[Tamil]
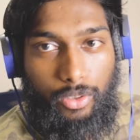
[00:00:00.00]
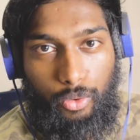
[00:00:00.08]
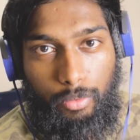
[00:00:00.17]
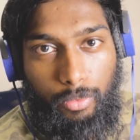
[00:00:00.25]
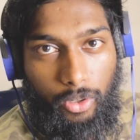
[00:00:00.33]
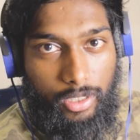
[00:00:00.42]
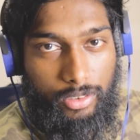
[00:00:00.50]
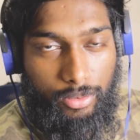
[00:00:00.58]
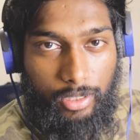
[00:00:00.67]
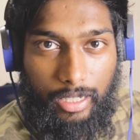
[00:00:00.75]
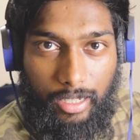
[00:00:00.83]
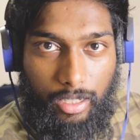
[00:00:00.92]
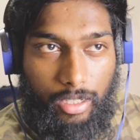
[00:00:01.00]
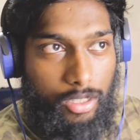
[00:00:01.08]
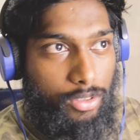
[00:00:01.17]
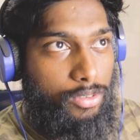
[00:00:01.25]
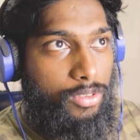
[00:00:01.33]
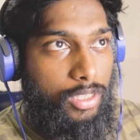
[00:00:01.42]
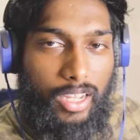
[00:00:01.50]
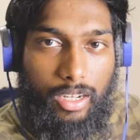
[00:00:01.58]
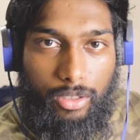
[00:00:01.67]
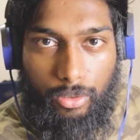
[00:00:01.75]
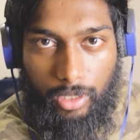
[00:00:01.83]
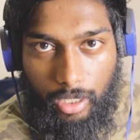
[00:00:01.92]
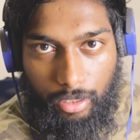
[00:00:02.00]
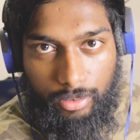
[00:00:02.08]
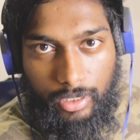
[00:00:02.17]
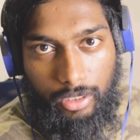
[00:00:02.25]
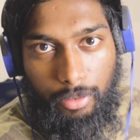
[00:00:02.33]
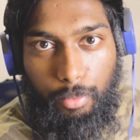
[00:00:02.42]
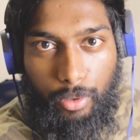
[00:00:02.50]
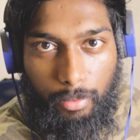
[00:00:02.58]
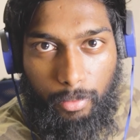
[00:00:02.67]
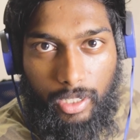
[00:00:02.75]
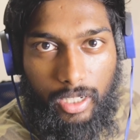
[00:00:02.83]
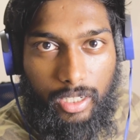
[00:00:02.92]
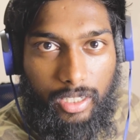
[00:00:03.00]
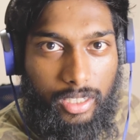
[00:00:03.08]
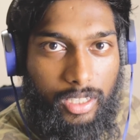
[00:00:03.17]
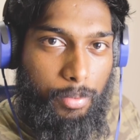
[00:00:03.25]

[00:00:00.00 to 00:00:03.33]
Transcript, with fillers: ரூம் நாய்ஸும் க்ளீனாக இருக்கும் வேறு எதுவும் யாரும் சத்தம் போட மாட்டாங்க